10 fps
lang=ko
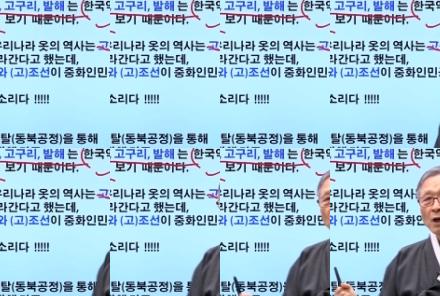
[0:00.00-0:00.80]

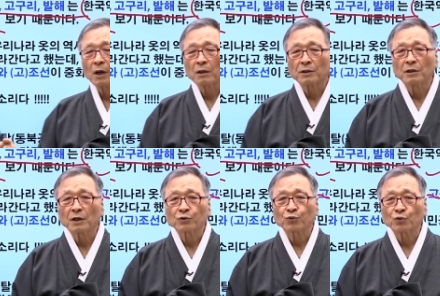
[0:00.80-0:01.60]
고구리와
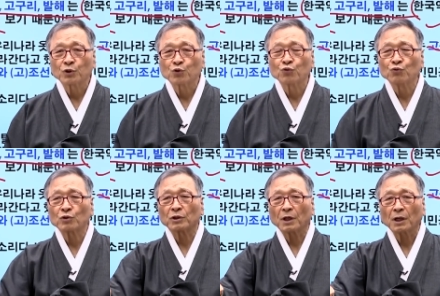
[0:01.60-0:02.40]
옛날 조선이 중국
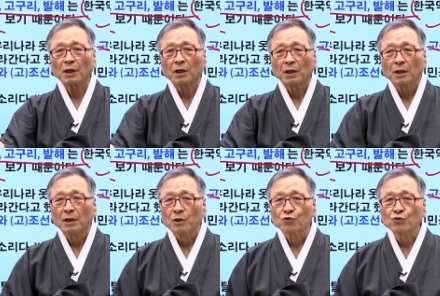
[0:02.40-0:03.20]
거다?
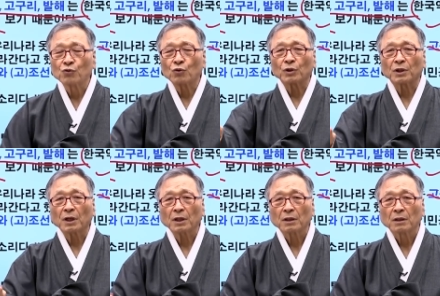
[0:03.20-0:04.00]
중공
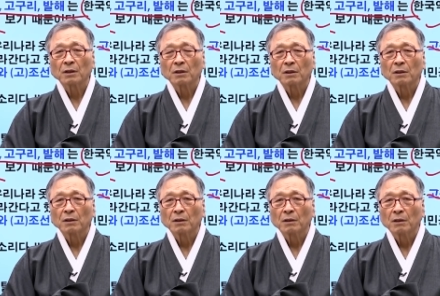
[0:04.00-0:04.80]
거다?
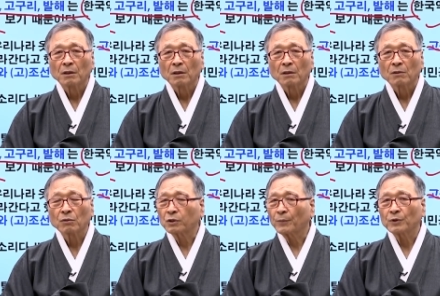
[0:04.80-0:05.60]

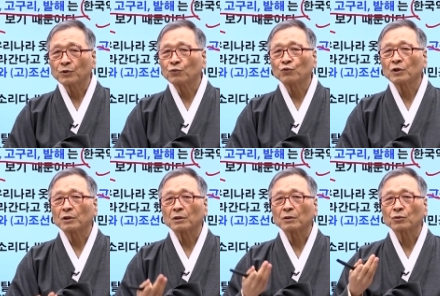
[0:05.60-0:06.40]
그렇다면 이거는
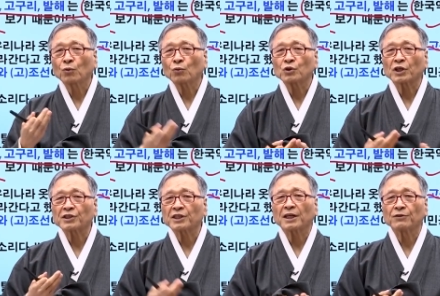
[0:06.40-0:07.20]
우리는 토론
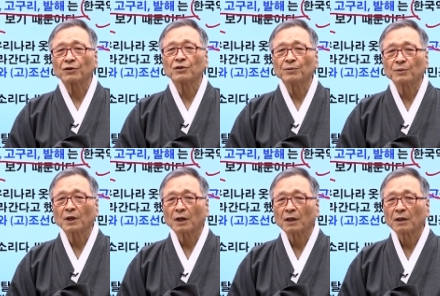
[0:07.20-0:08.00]
자체가 안 되는
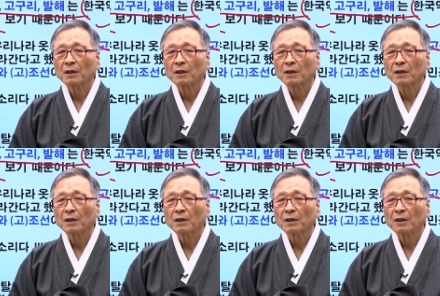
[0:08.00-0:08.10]
겁니다.